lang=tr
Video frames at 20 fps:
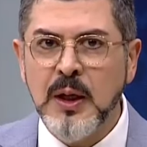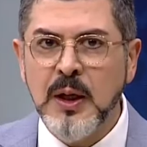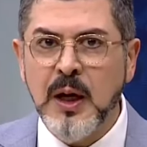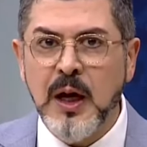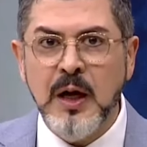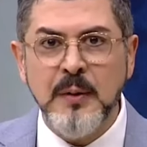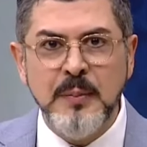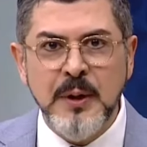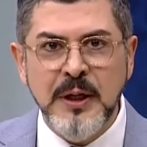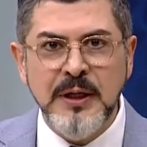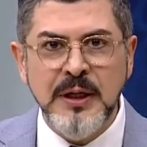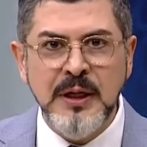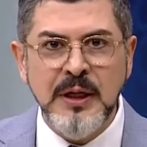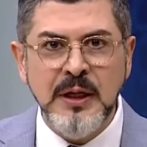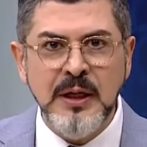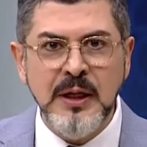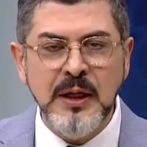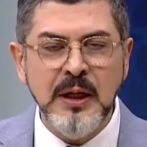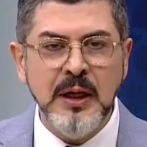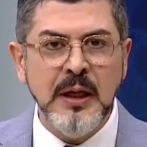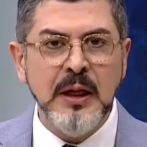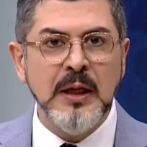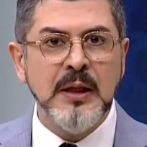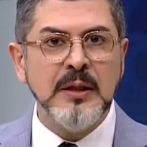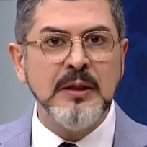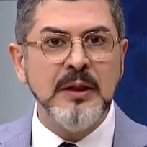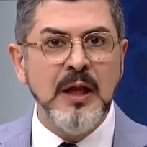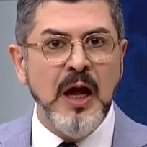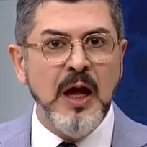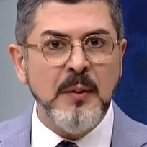Abari
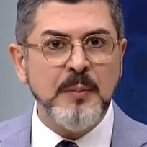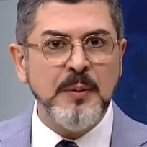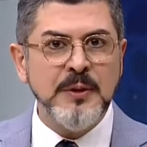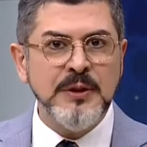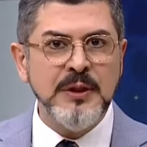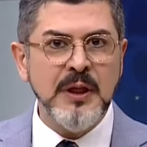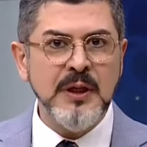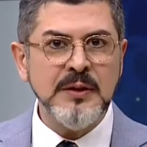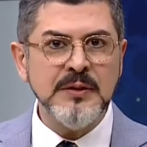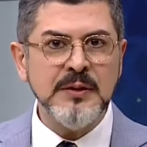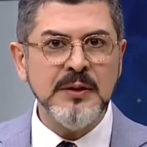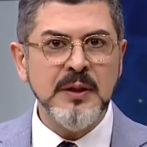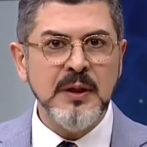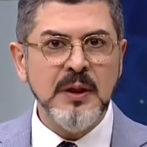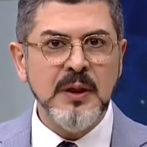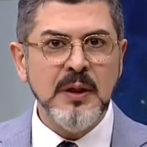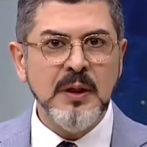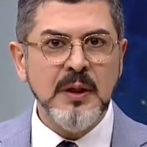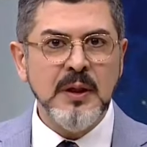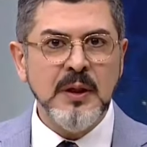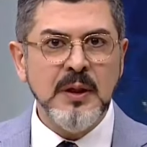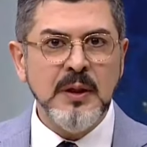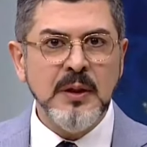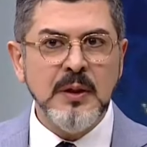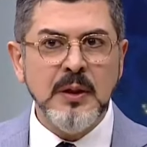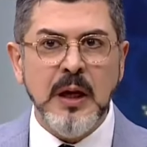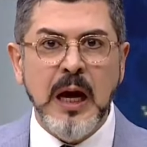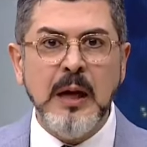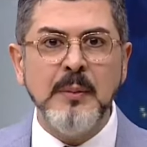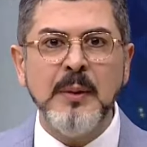ne yapacağız?
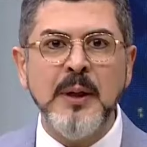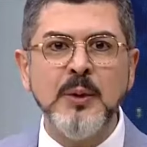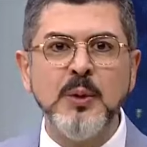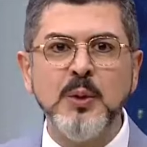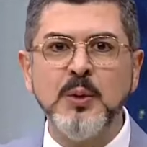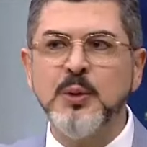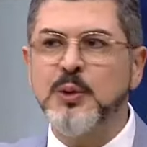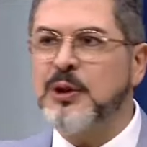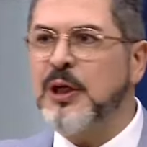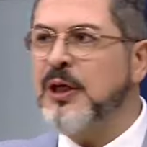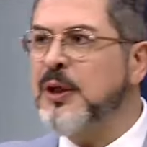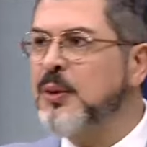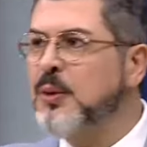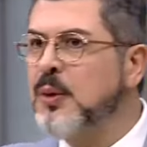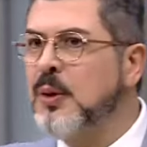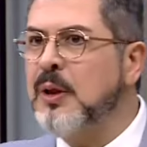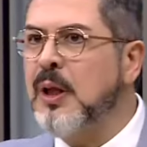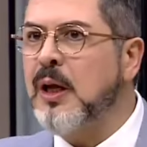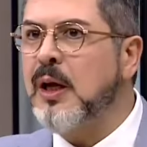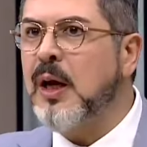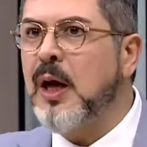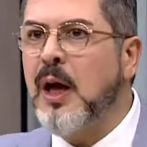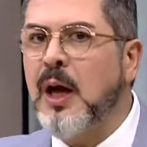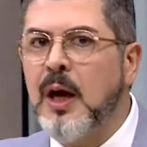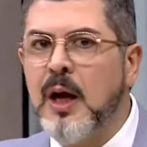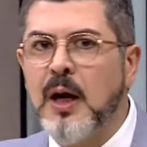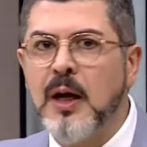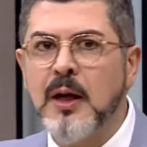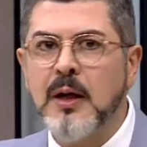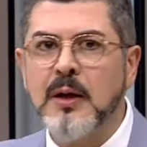Hemen Yunus'a gidiyorlar. Ah
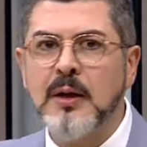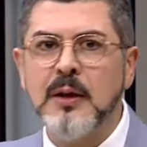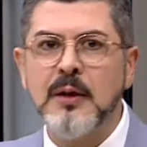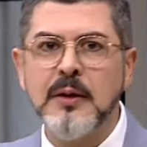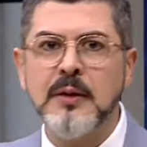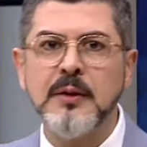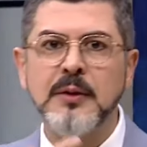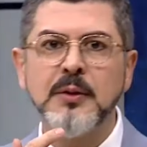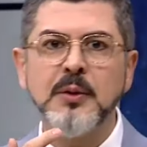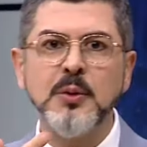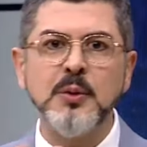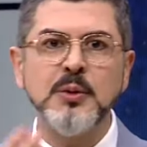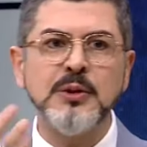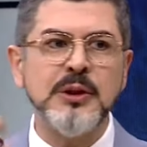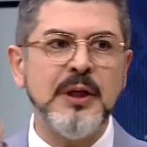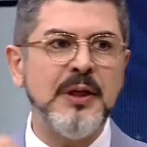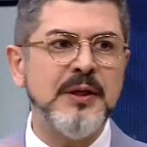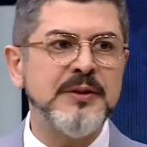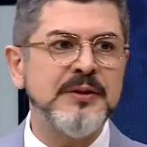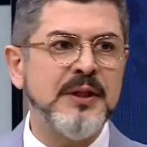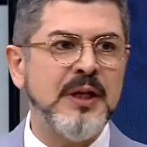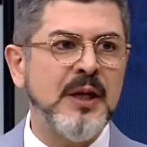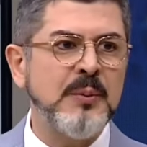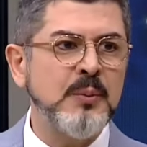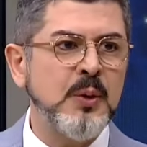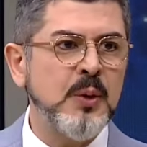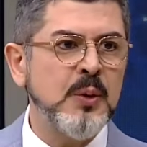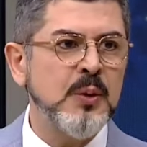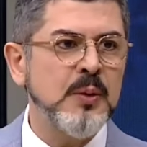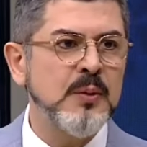Yunus Aleyhisselam
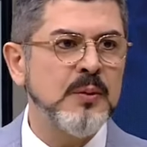yok.